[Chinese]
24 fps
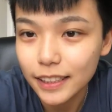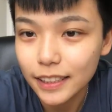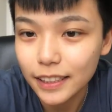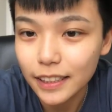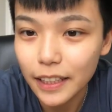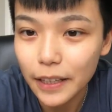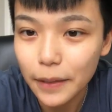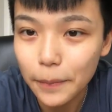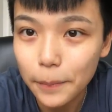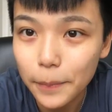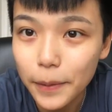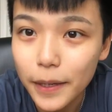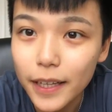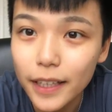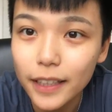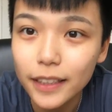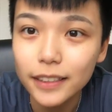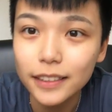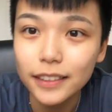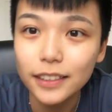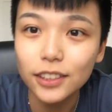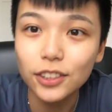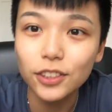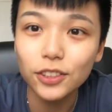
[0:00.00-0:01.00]
个影
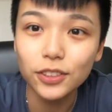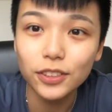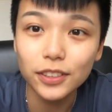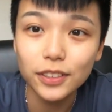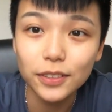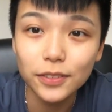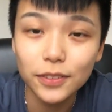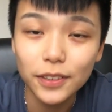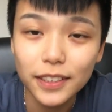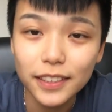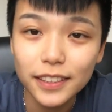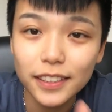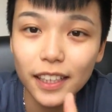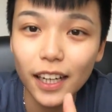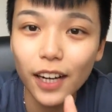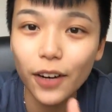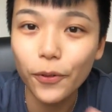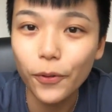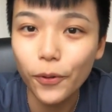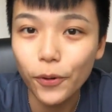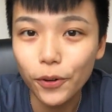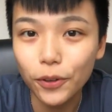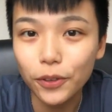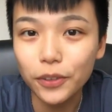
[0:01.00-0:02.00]
片就是分
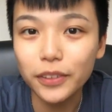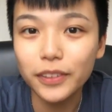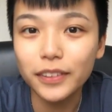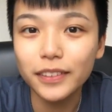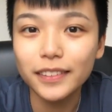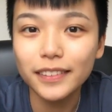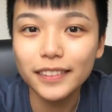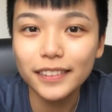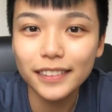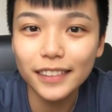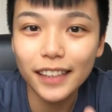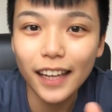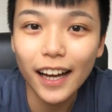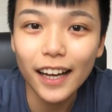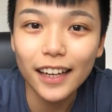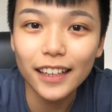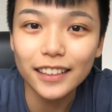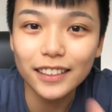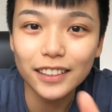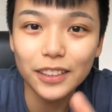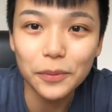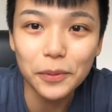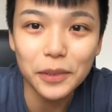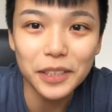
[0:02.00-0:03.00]
享我带
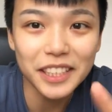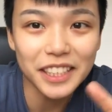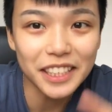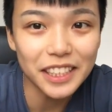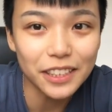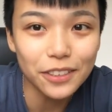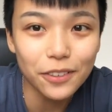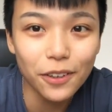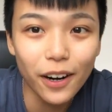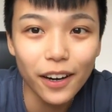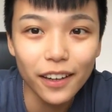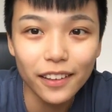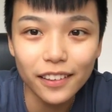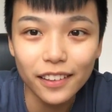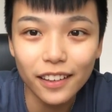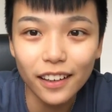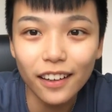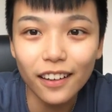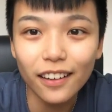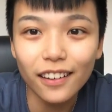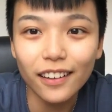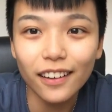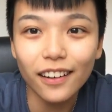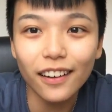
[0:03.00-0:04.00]
了什么奇怪
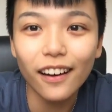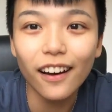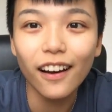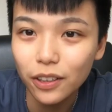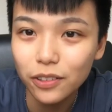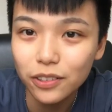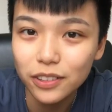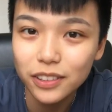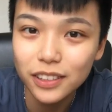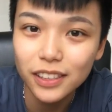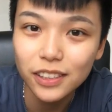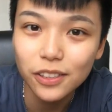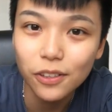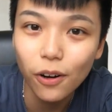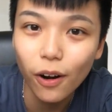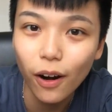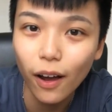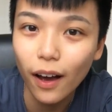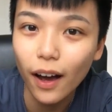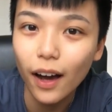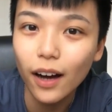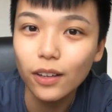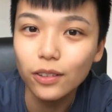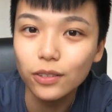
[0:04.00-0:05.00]
的东西过
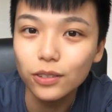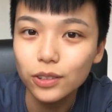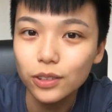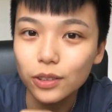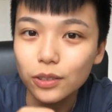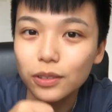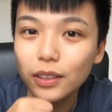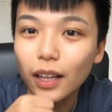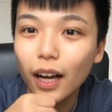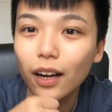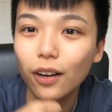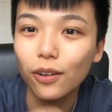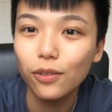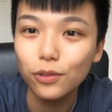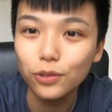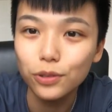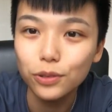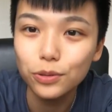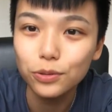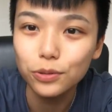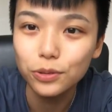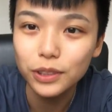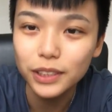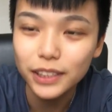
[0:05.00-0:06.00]
来澳洲打工
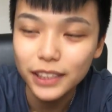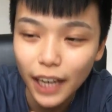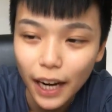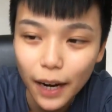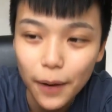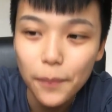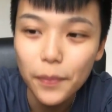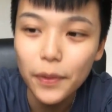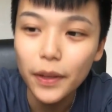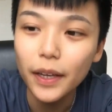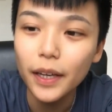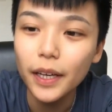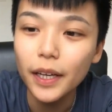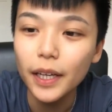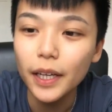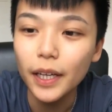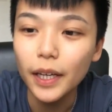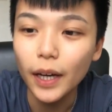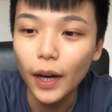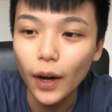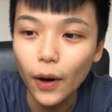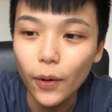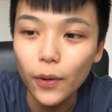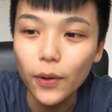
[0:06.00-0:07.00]
度假。
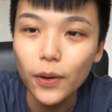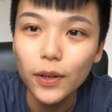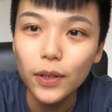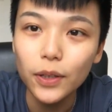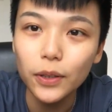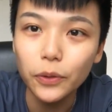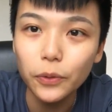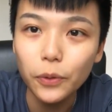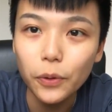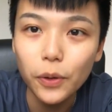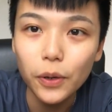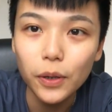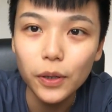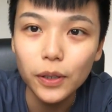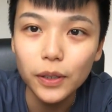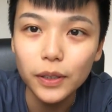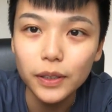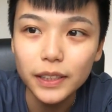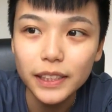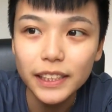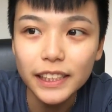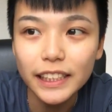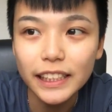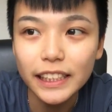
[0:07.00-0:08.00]
好，如
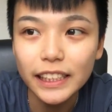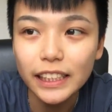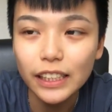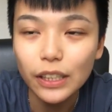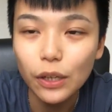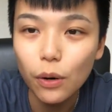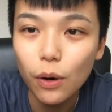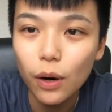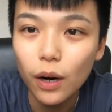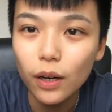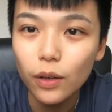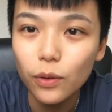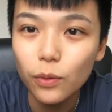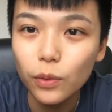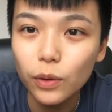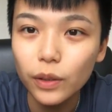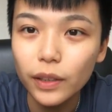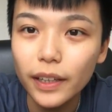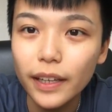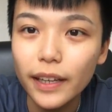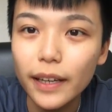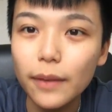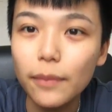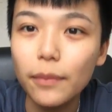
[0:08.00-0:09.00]
果喜欢我
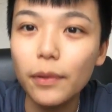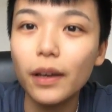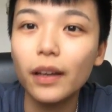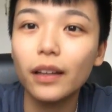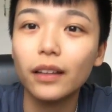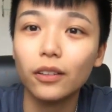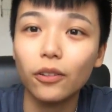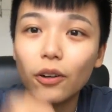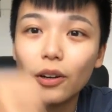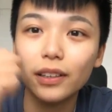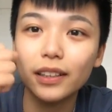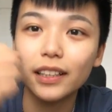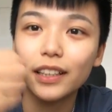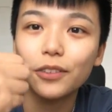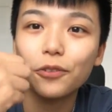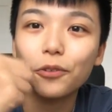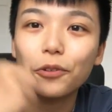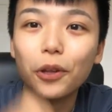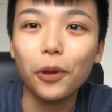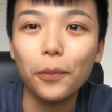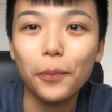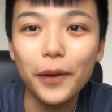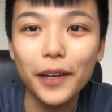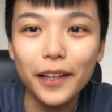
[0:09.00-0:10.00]
的影片的话，订阅
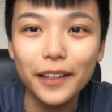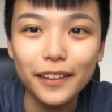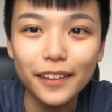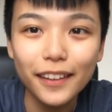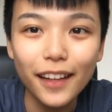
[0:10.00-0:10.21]
我的频